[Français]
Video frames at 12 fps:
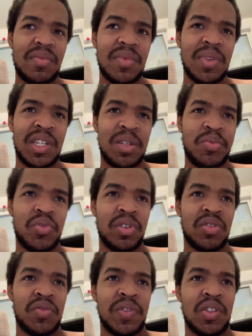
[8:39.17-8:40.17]
j'ai besoin
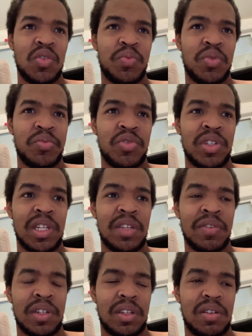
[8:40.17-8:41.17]
d'une vidéo pour me
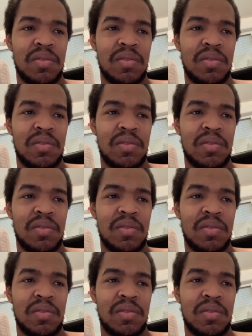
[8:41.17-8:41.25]
délivrer.